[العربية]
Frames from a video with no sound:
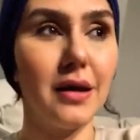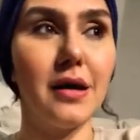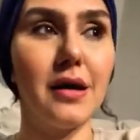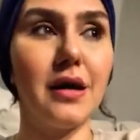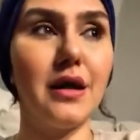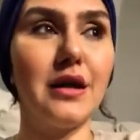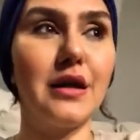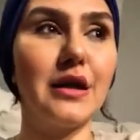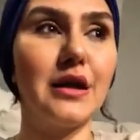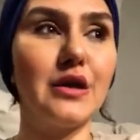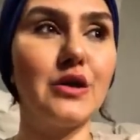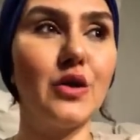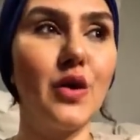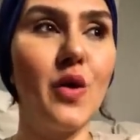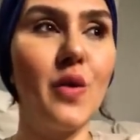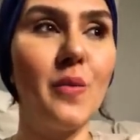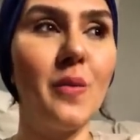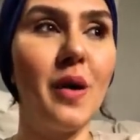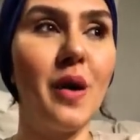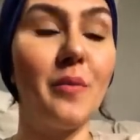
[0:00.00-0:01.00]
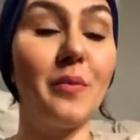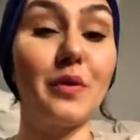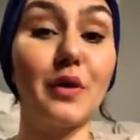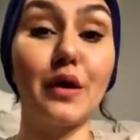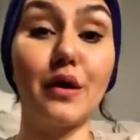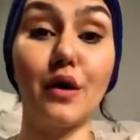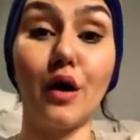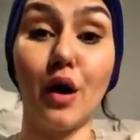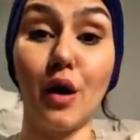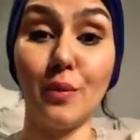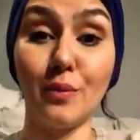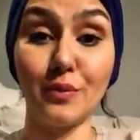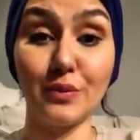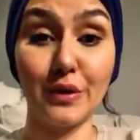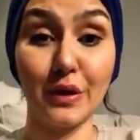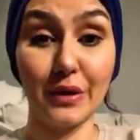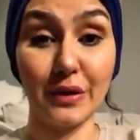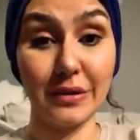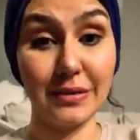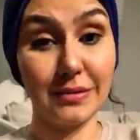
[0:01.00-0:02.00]
آه، لان هم ابراج
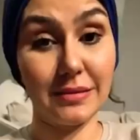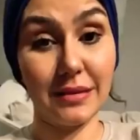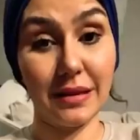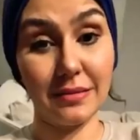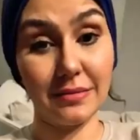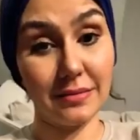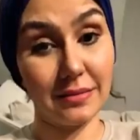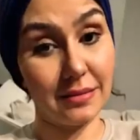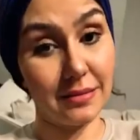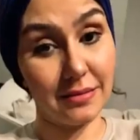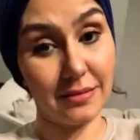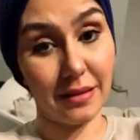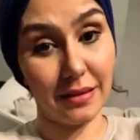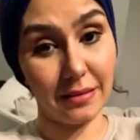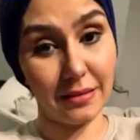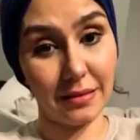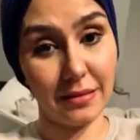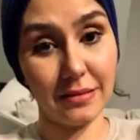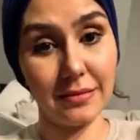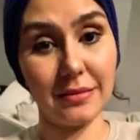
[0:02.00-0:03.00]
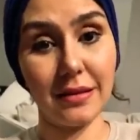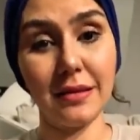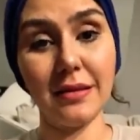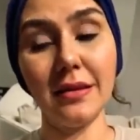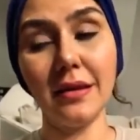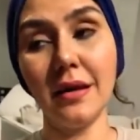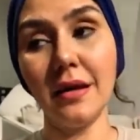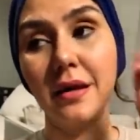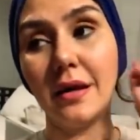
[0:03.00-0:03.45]
غامضه جدا جدا جدا